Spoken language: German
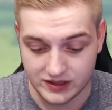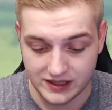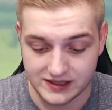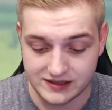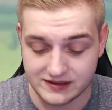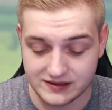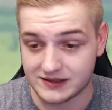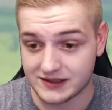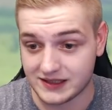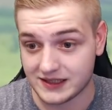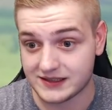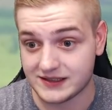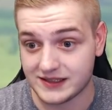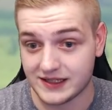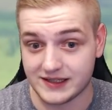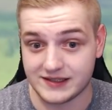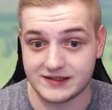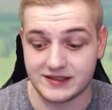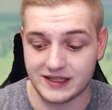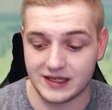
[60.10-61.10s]
Da ist das Ganze
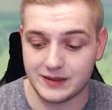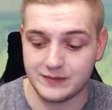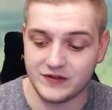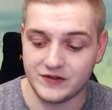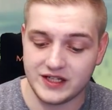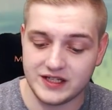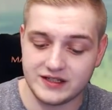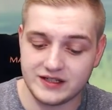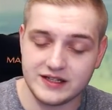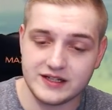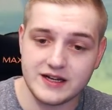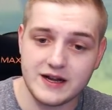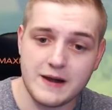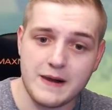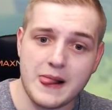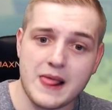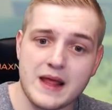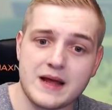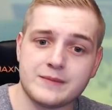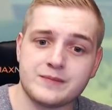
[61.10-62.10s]
extrem wichtig.
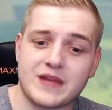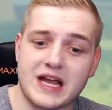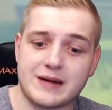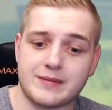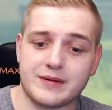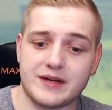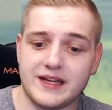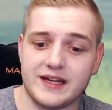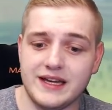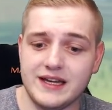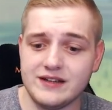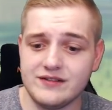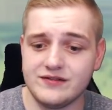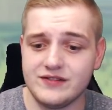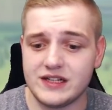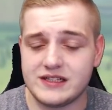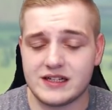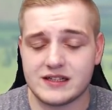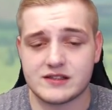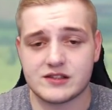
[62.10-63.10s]
Aber ehe
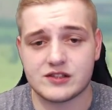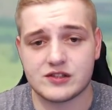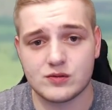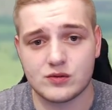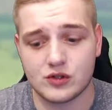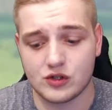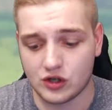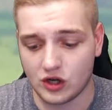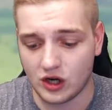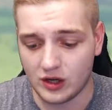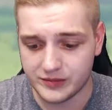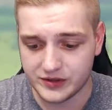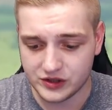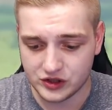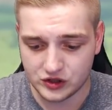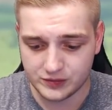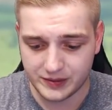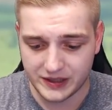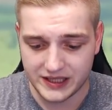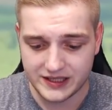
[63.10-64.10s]
wir dazu kommen,
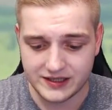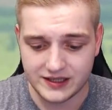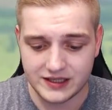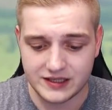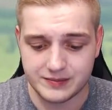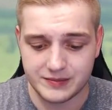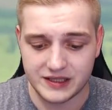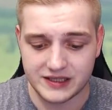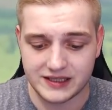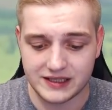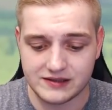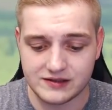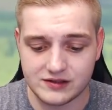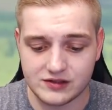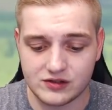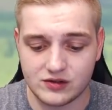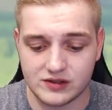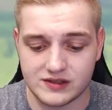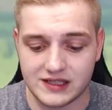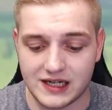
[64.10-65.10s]
spreche ich mal
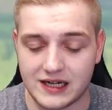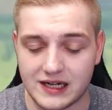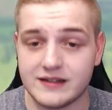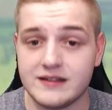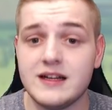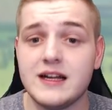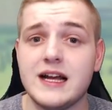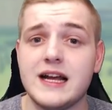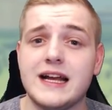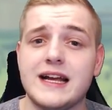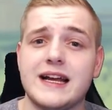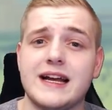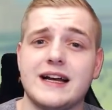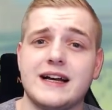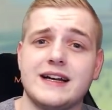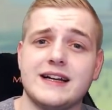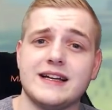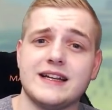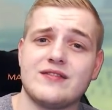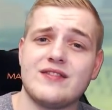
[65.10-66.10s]
ganz kurz an.
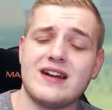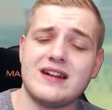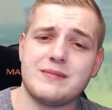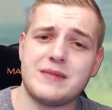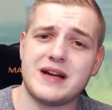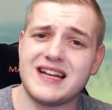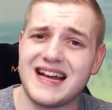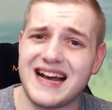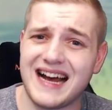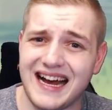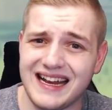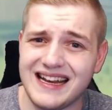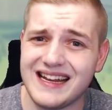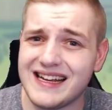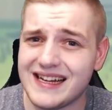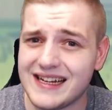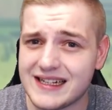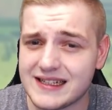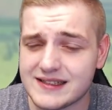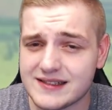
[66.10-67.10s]
Äh, ich werde meine
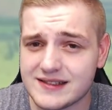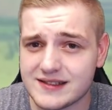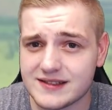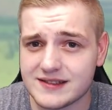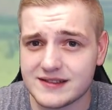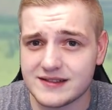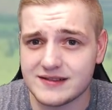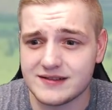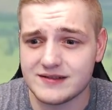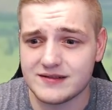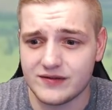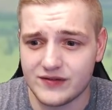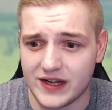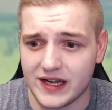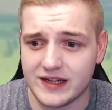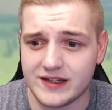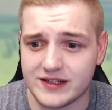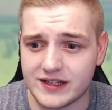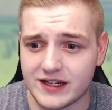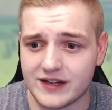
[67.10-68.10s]
allerersten
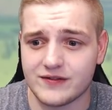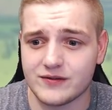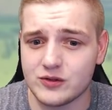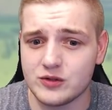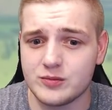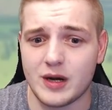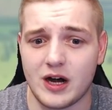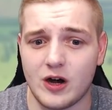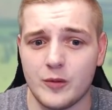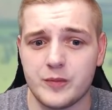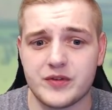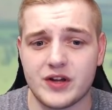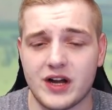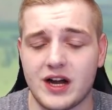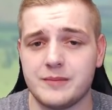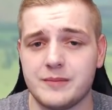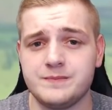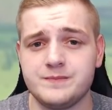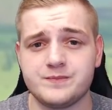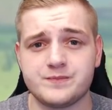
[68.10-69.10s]
Fantreffen überhaupt
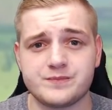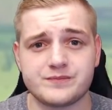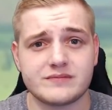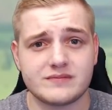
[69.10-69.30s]
haben